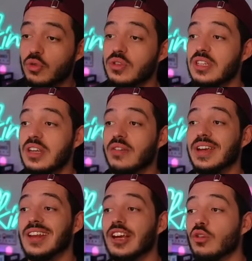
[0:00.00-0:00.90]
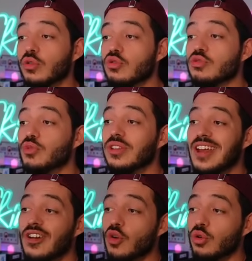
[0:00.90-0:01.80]
ici avec la Glorious
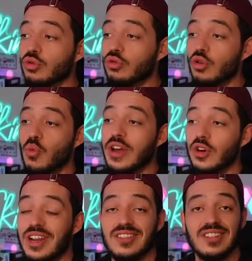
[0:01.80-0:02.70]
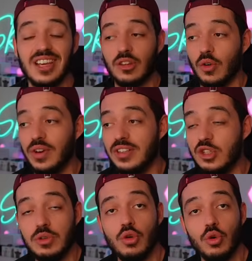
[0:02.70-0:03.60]
modèle O2 Wireless,
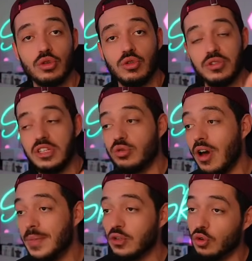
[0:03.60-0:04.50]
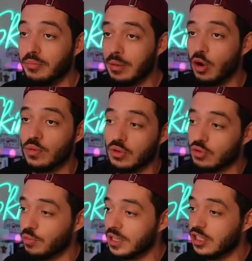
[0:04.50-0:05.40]
98 euros, 110 sur Amazon, belle promotion
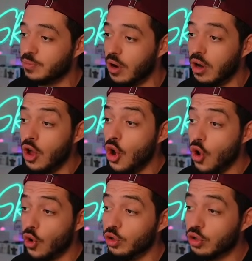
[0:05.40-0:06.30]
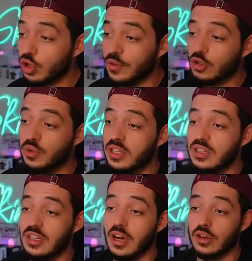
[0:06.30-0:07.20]
sur Maxi Sport au lieu de 128
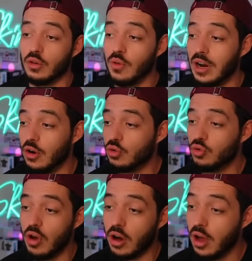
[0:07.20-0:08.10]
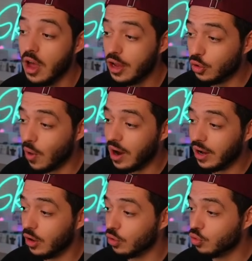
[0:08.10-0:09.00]
ici, hein, donc voilà, en couleur noire.
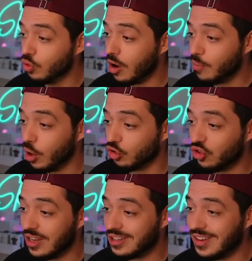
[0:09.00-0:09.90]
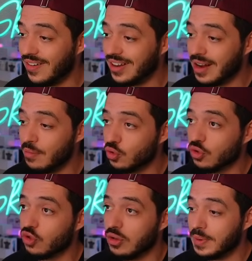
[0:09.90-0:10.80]
Alors en couleur blanche, est-ce qu'elle va être la même chose
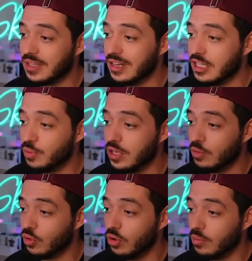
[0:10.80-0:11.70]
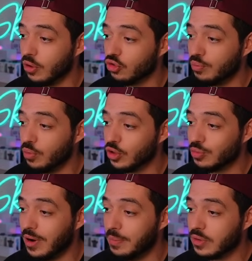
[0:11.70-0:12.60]
Je ne sais pas si elle est disponible en couleur blanche, je pense
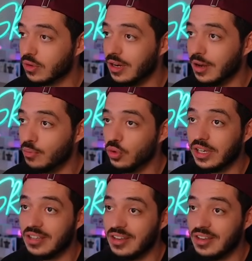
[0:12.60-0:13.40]
pas, parce qu'elle est un peu grisée